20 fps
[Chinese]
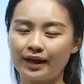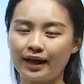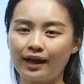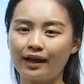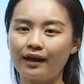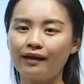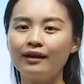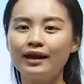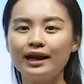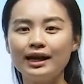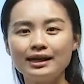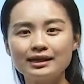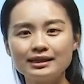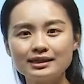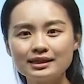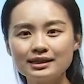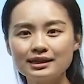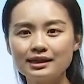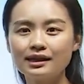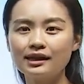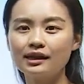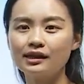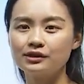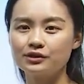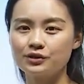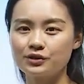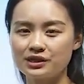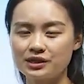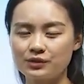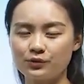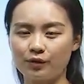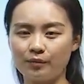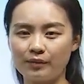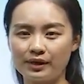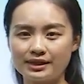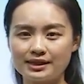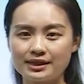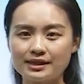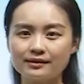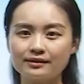好。这就是我
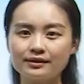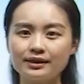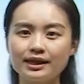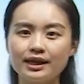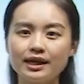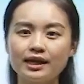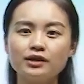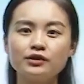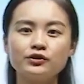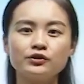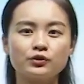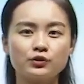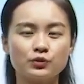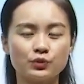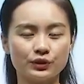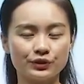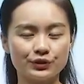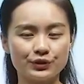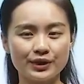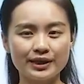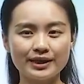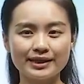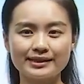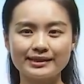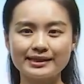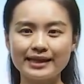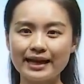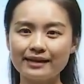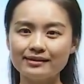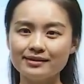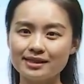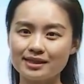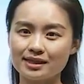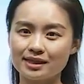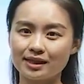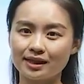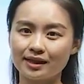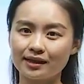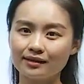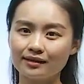们今天所学的《山
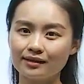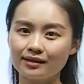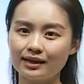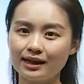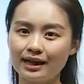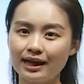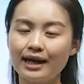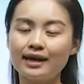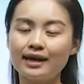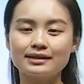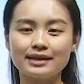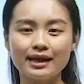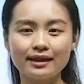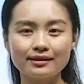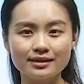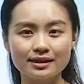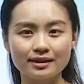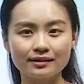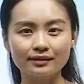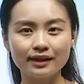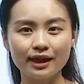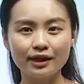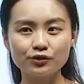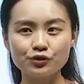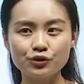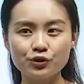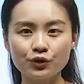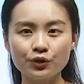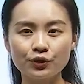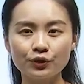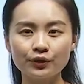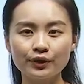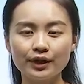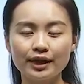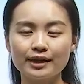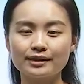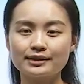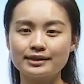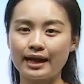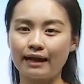行》。《山行》当
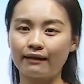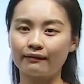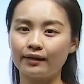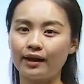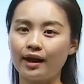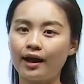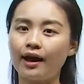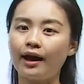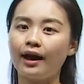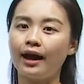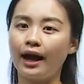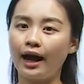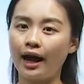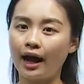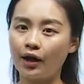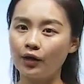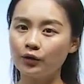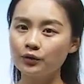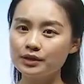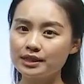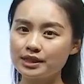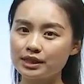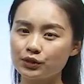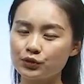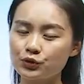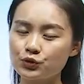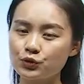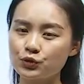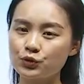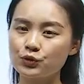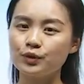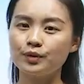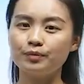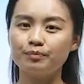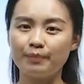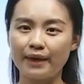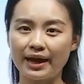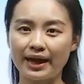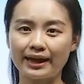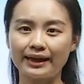中讲了好几句
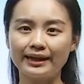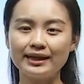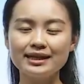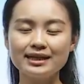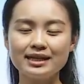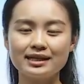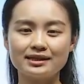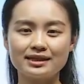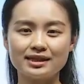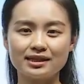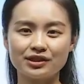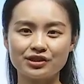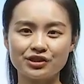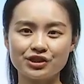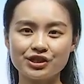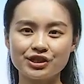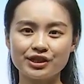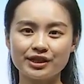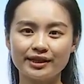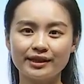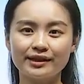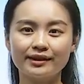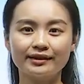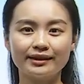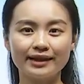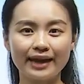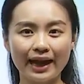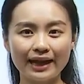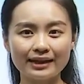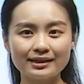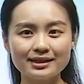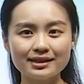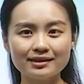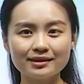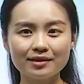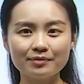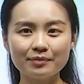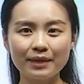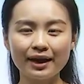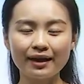美丽的景致，你还
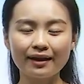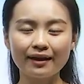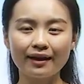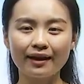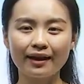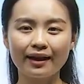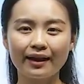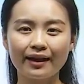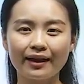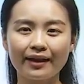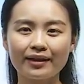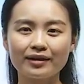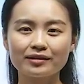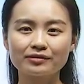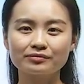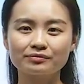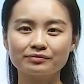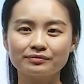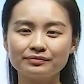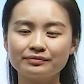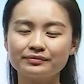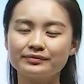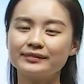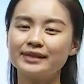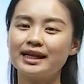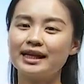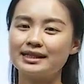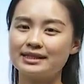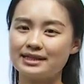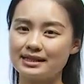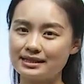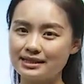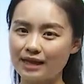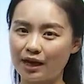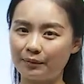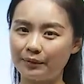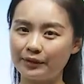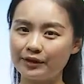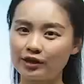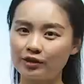记得吗？嗯，请
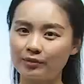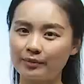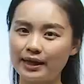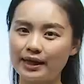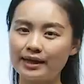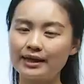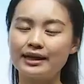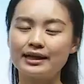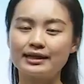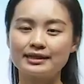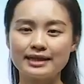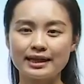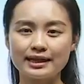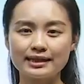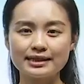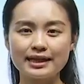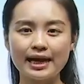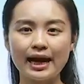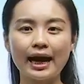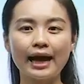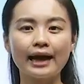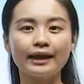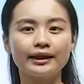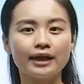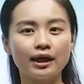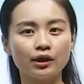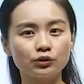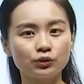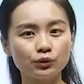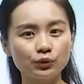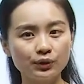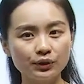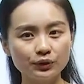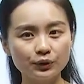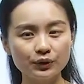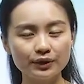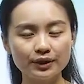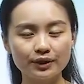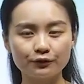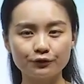小朋友们在家要
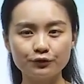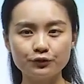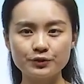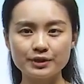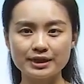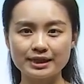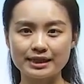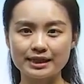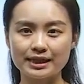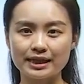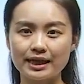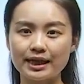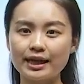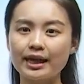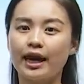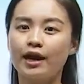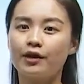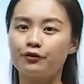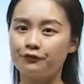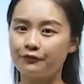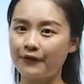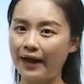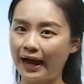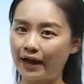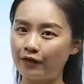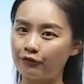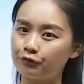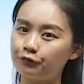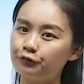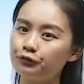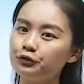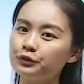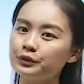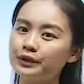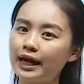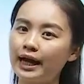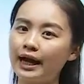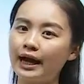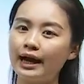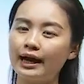多多的复习，反
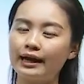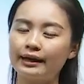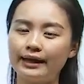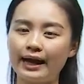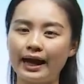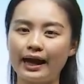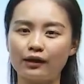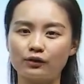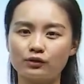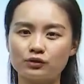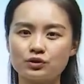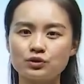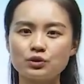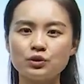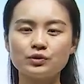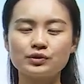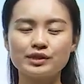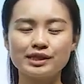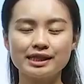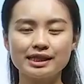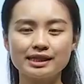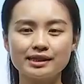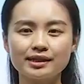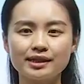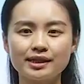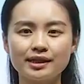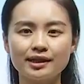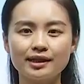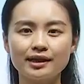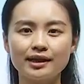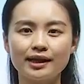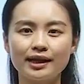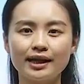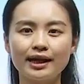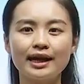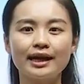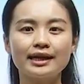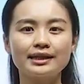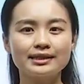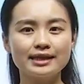复的朗诵诗歌，
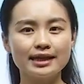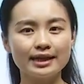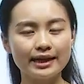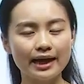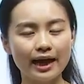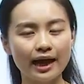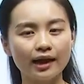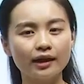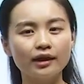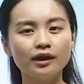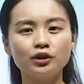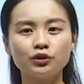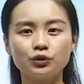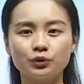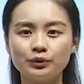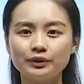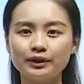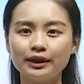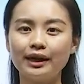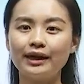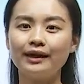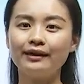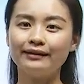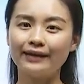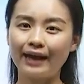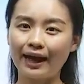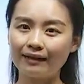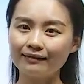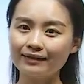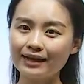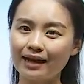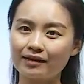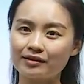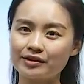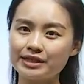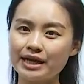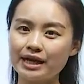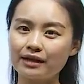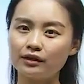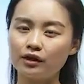这样读得朗
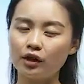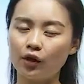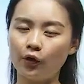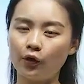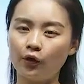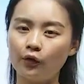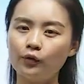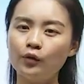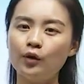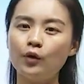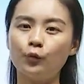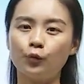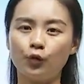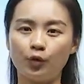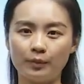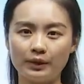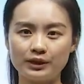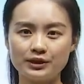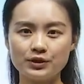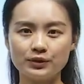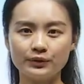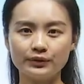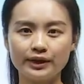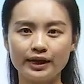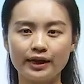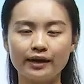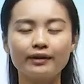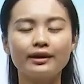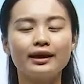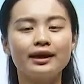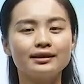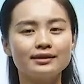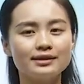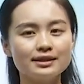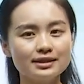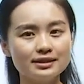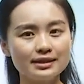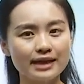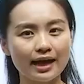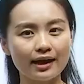朗上口，我们就能
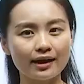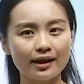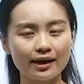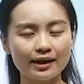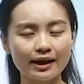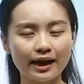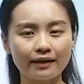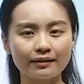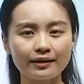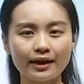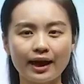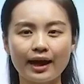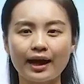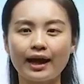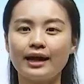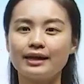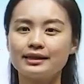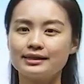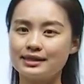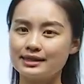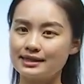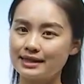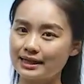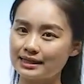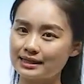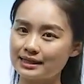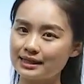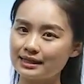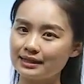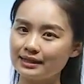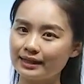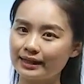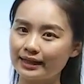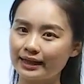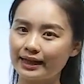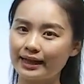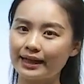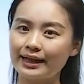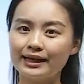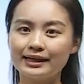自然而然的记在心
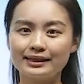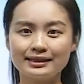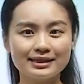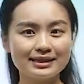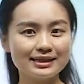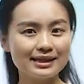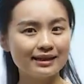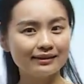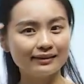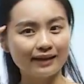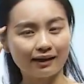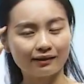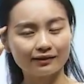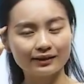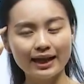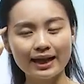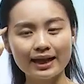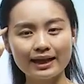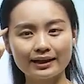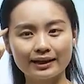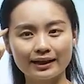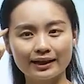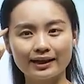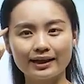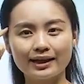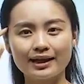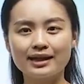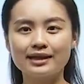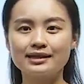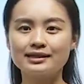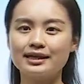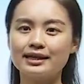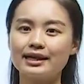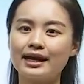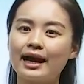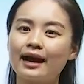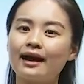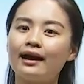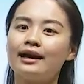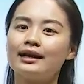里，记在脑袋里。
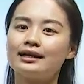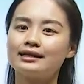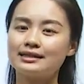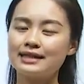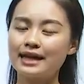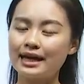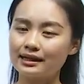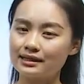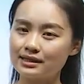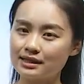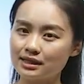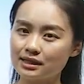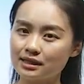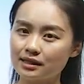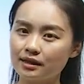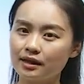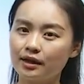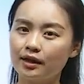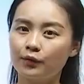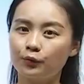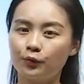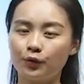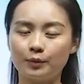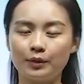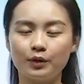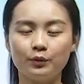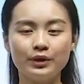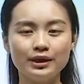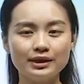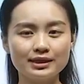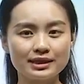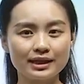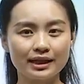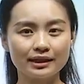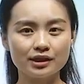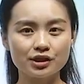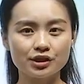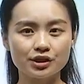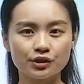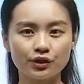这样，下次我们问起
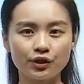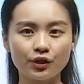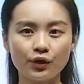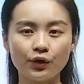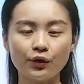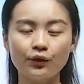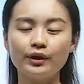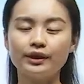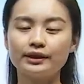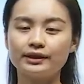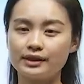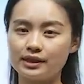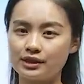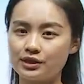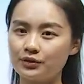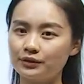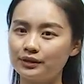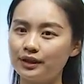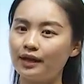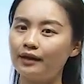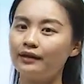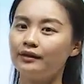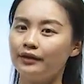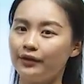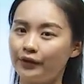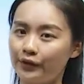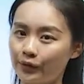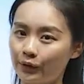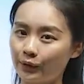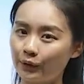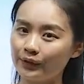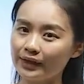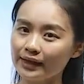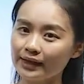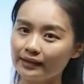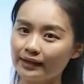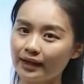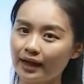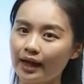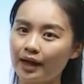来的时候，你就能流
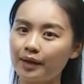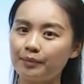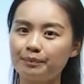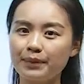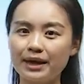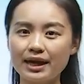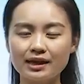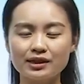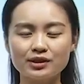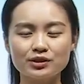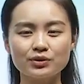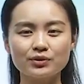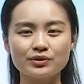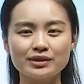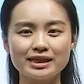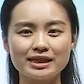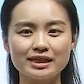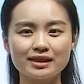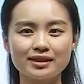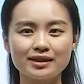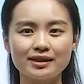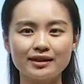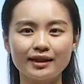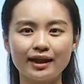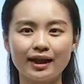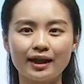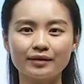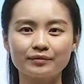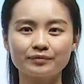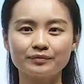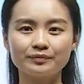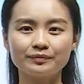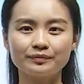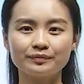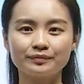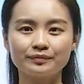利的背诵诗歌啦。